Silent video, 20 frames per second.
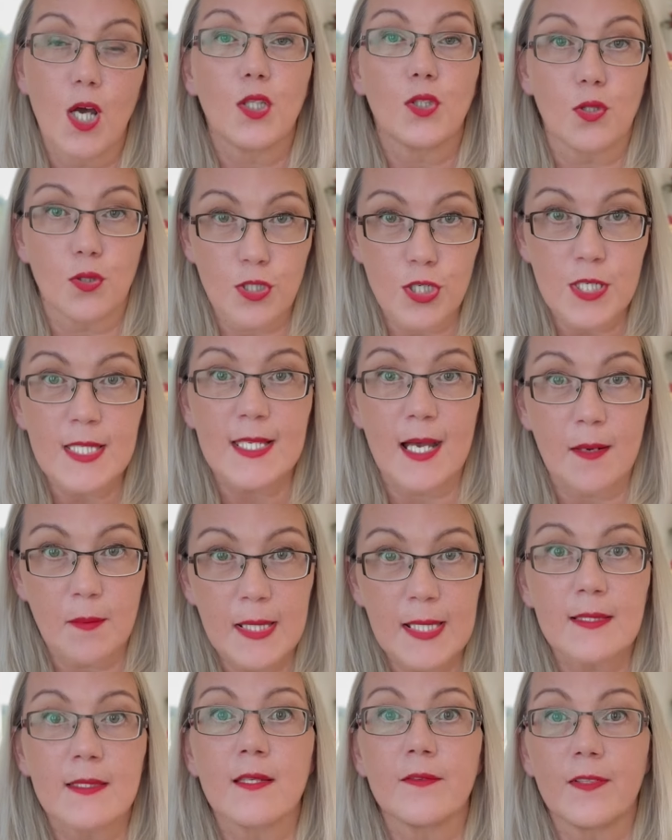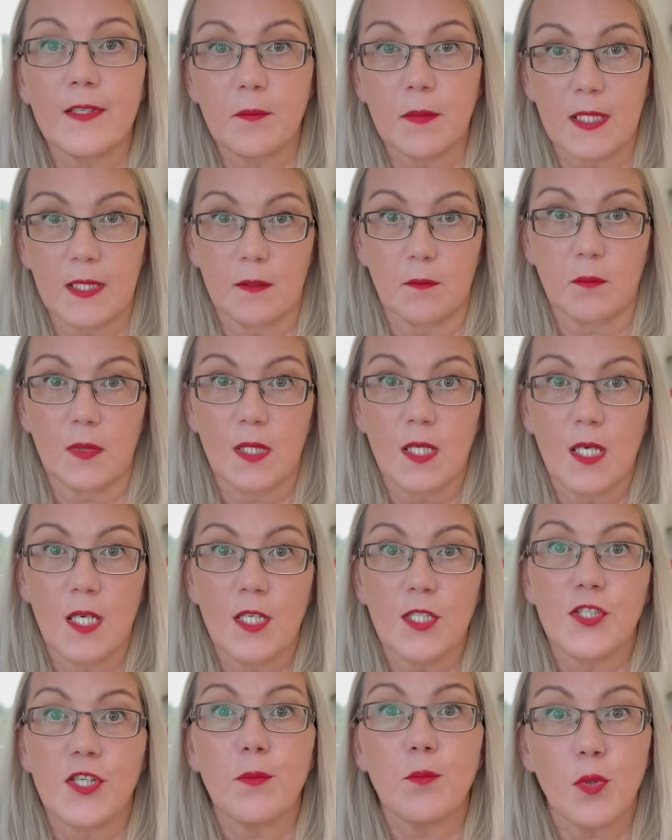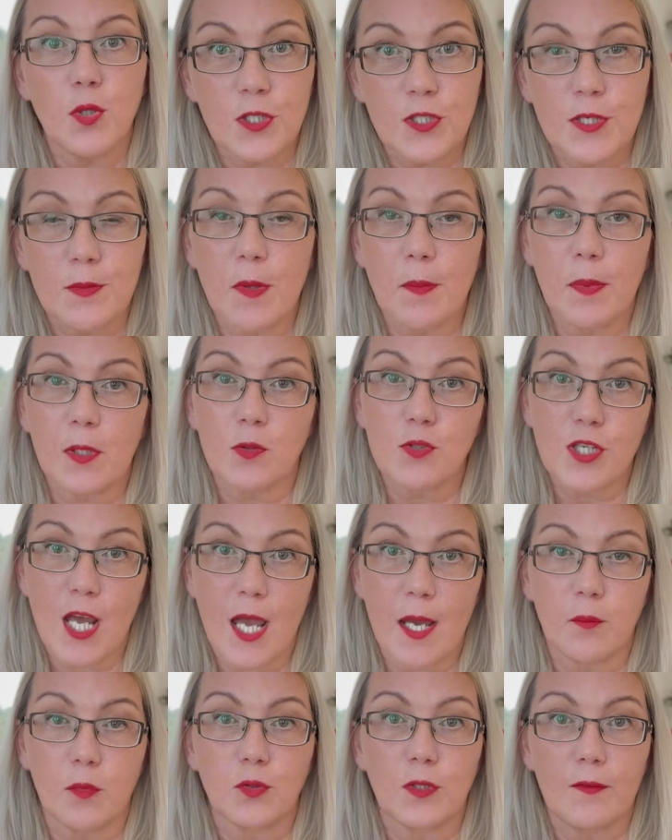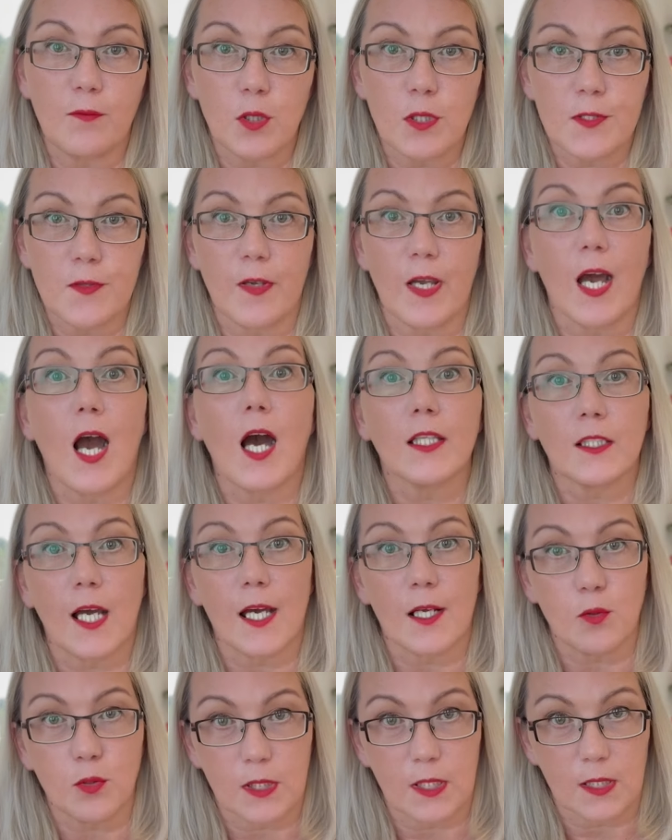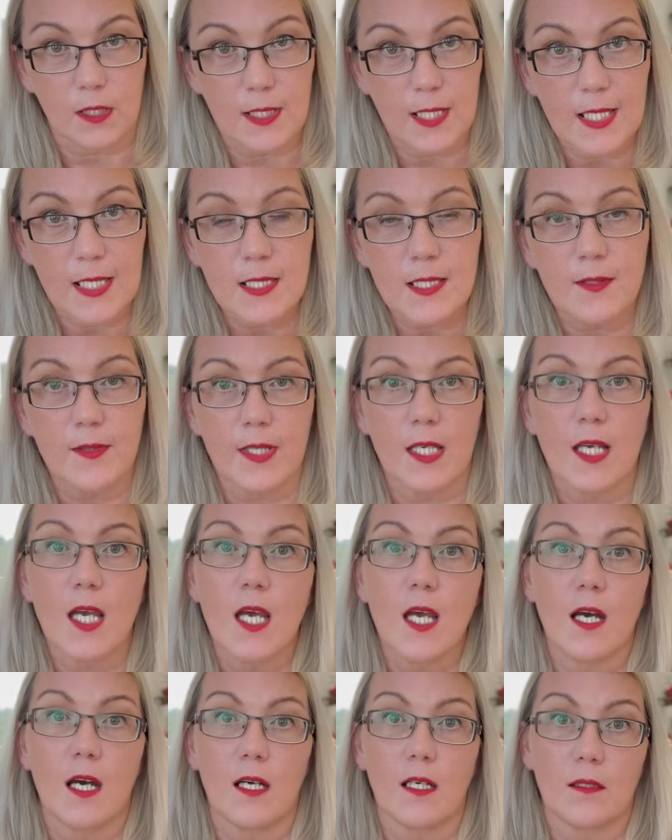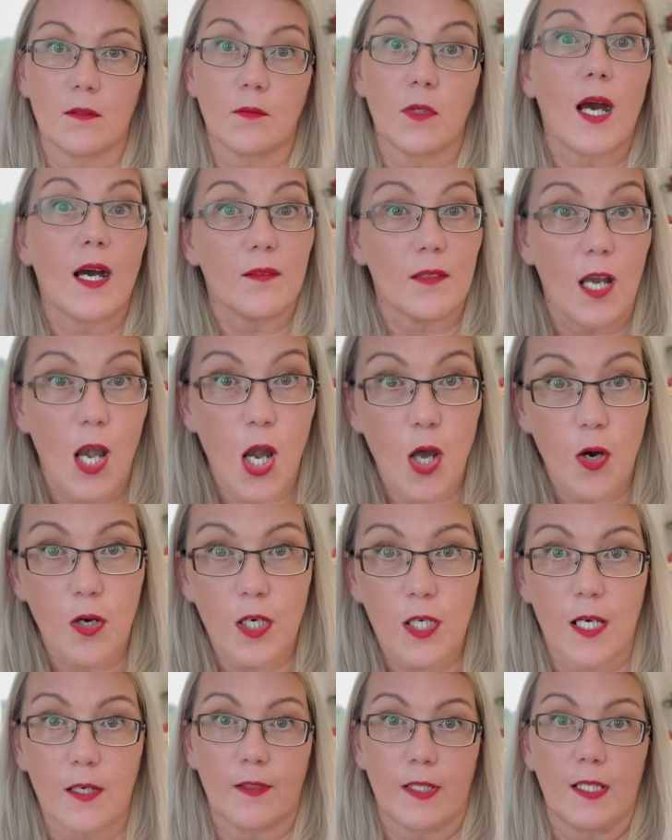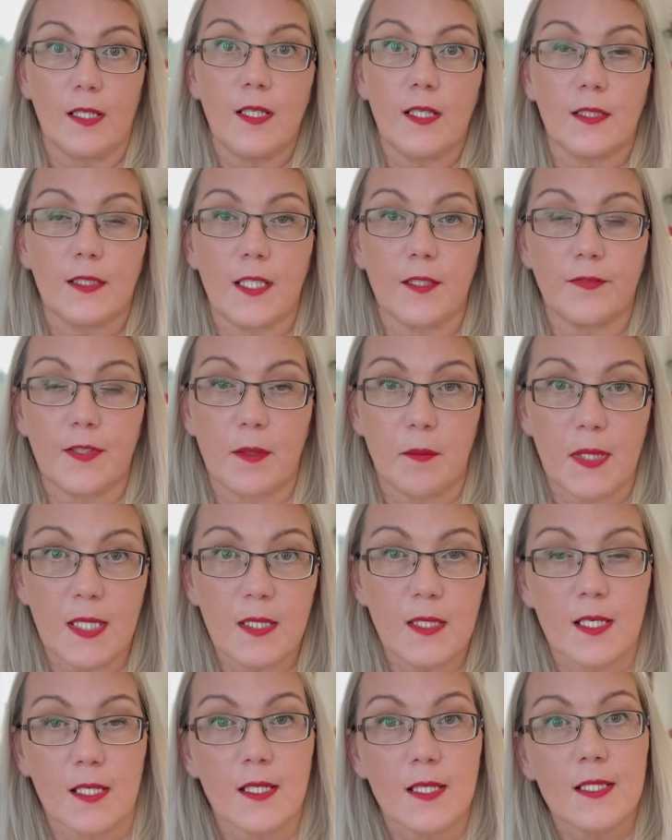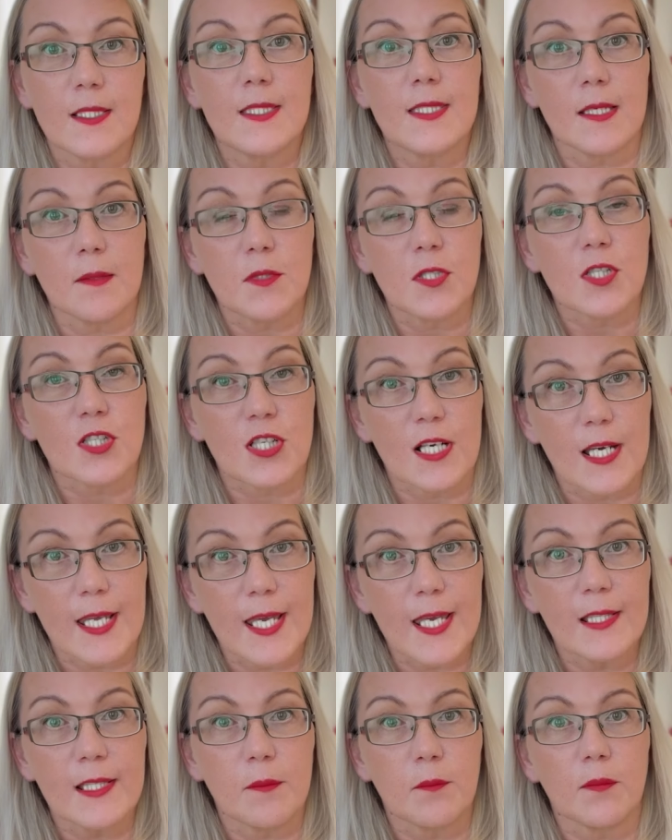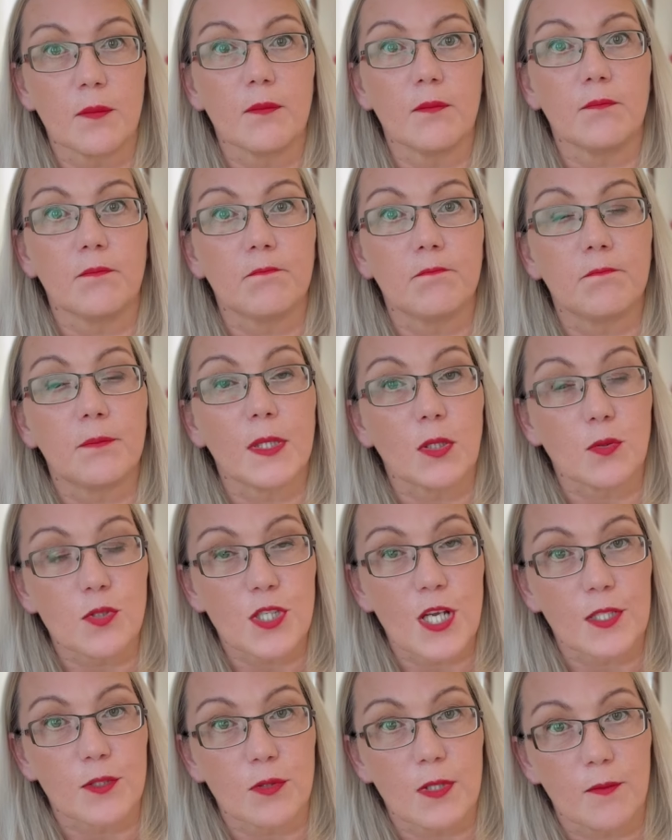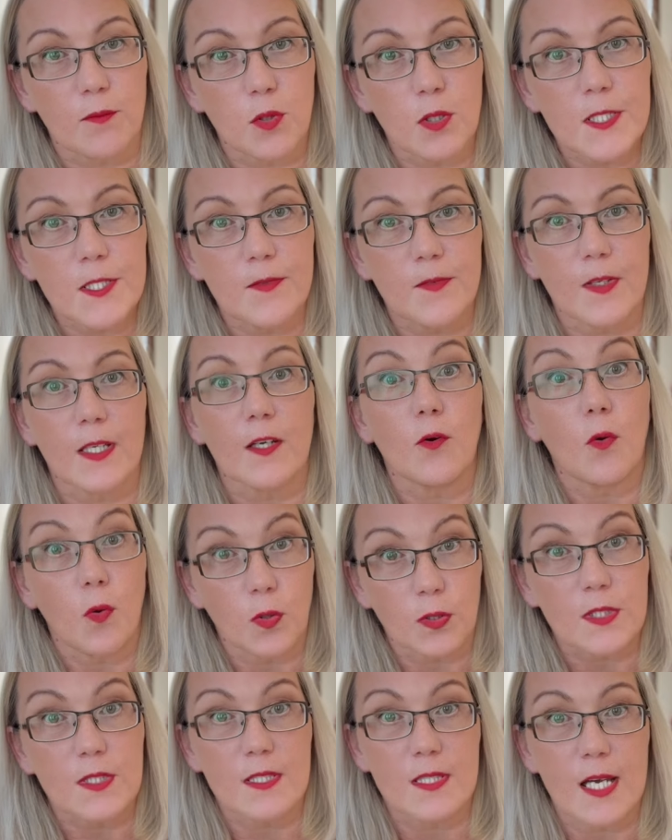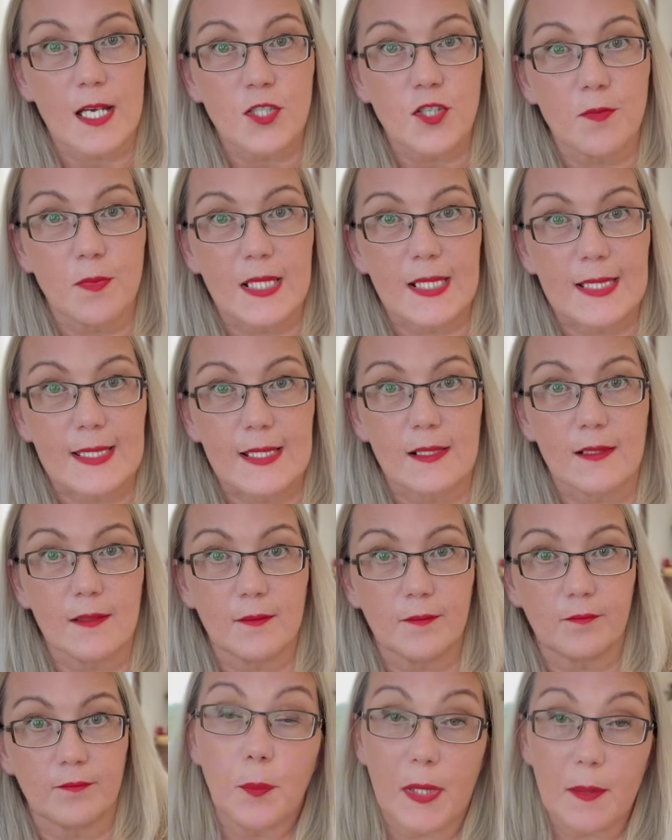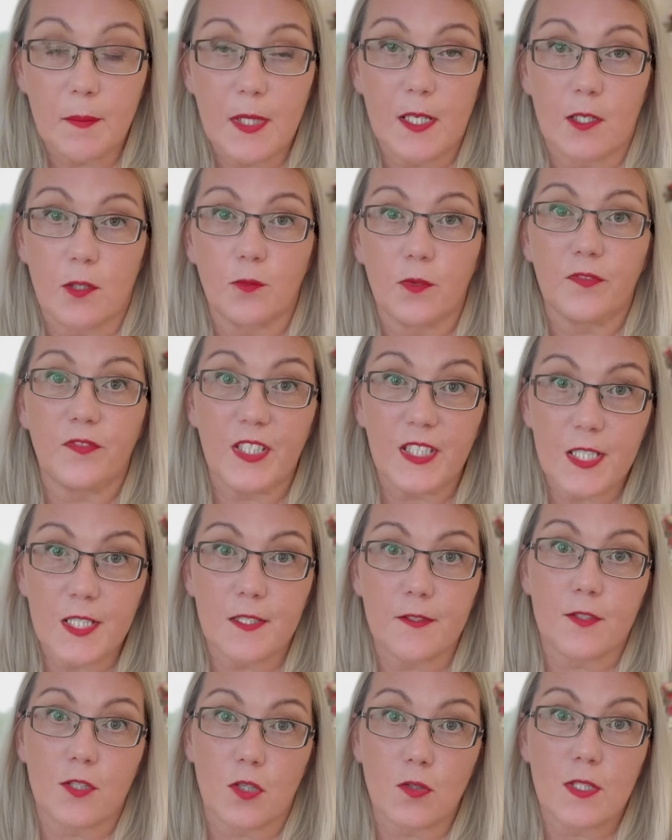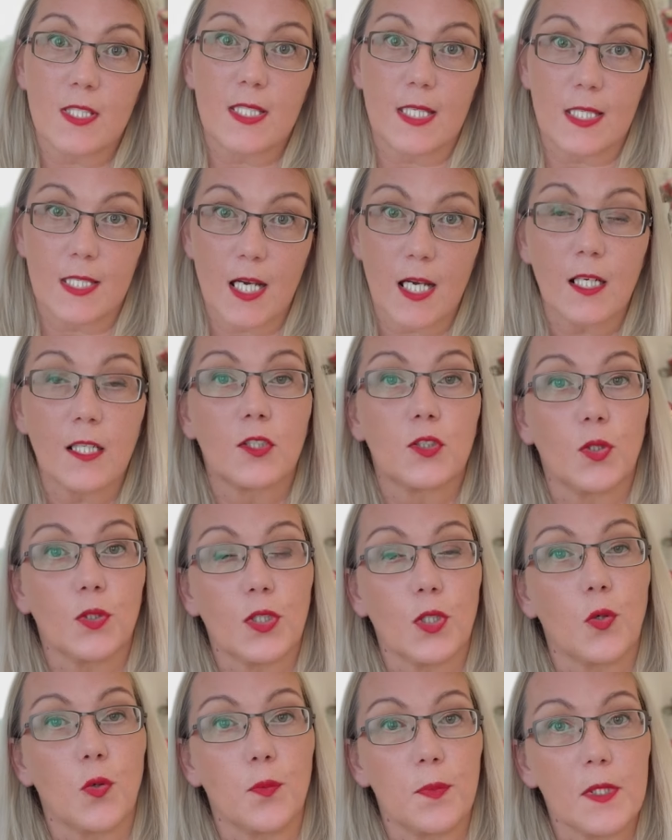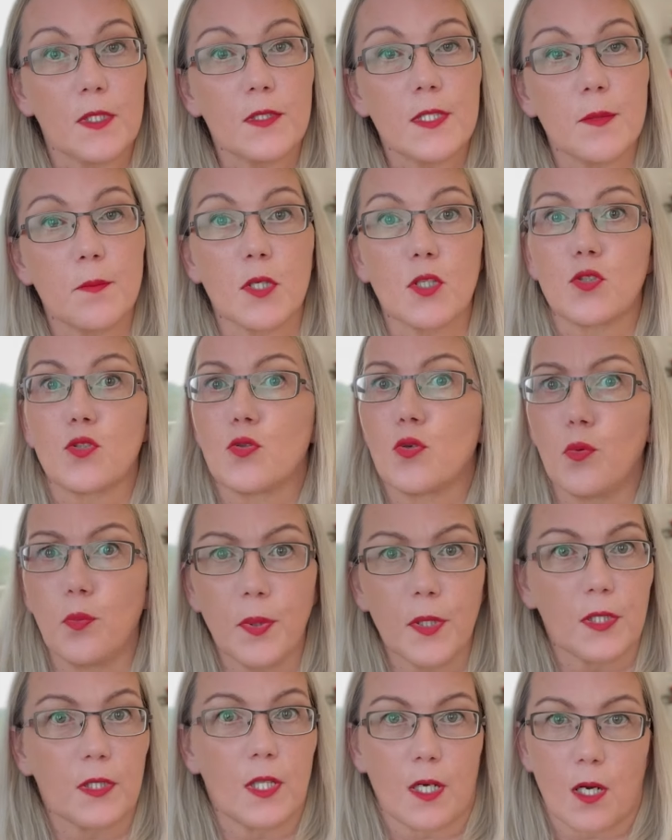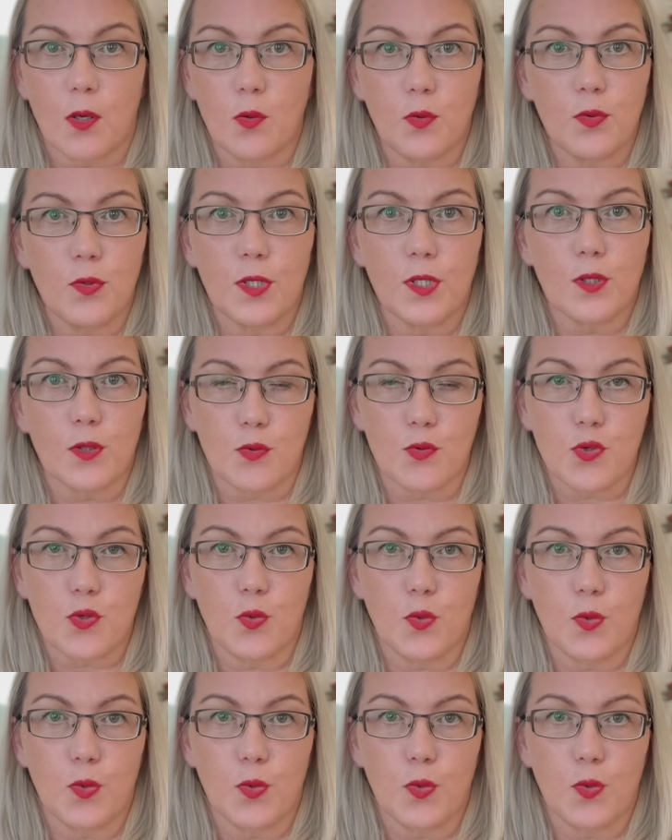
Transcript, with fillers: То же самое и с дофамином. Чем больше мы получаем удовольствие от коротких действий, эм, легкого дофамина, тем тяжелее нам получать удовольствие от значимых дел. К примеру, вы видите в соцсетях, кто-то купил себе супер дорогую игрушку,